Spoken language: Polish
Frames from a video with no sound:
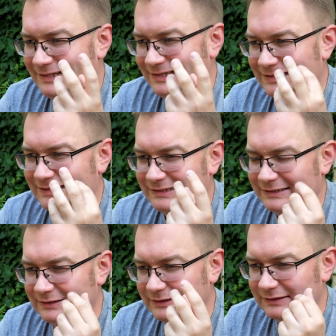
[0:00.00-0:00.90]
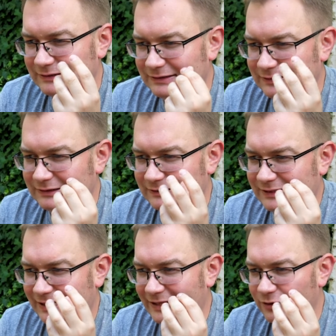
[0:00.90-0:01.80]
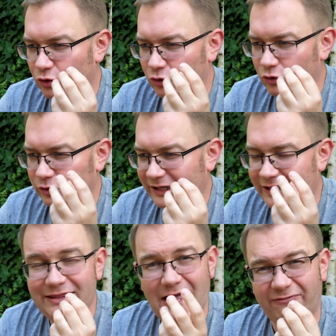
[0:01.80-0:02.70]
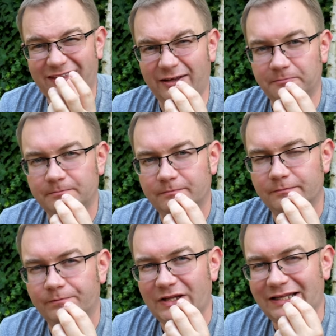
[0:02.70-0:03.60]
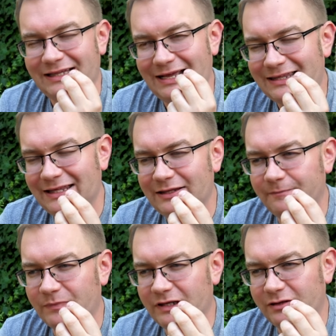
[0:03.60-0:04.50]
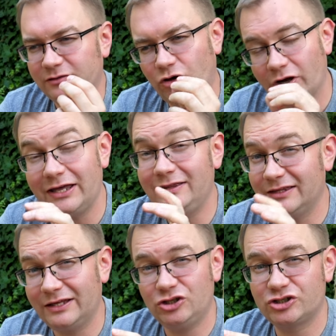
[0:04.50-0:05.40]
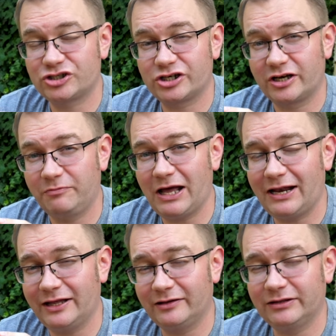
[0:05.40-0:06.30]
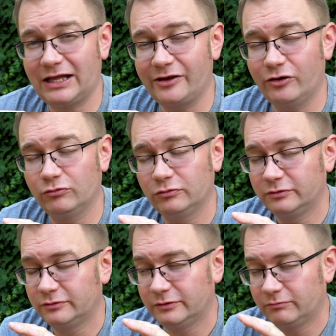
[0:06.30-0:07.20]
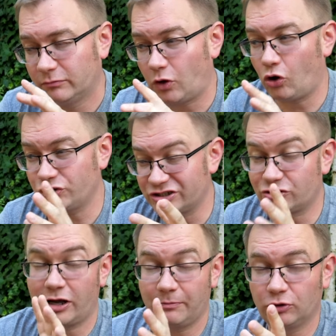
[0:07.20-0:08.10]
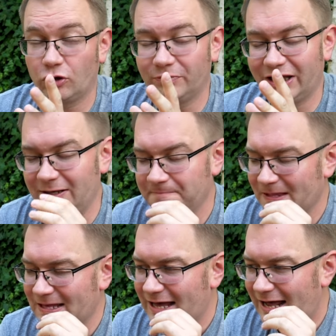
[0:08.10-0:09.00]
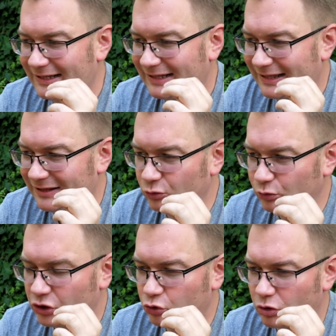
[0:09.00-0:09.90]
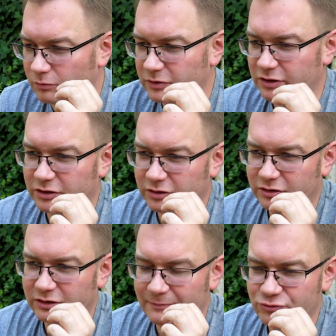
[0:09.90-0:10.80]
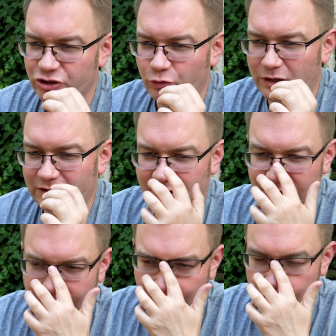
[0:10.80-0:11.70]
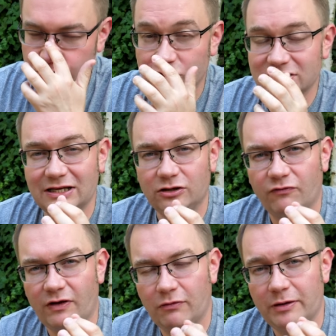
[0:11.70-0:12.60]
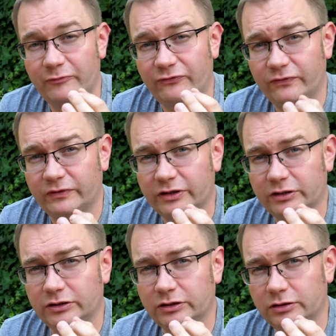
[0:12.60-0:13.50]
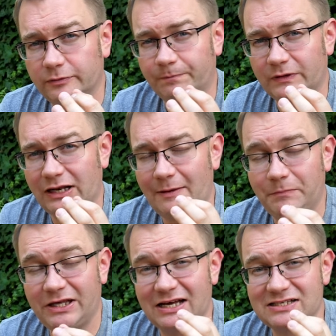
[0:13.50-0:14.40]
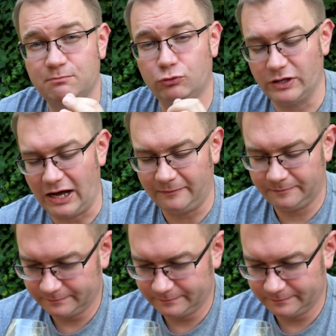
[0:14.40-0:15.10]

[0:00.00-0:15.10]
yy, takiego, takiej nafty. Takiej yy, trochę innej niż chmiele dają, chociaż trochę podobnej, ale takiej nuty, którą e, na przykład e, mocno znajdowałem w lambikach z Buna.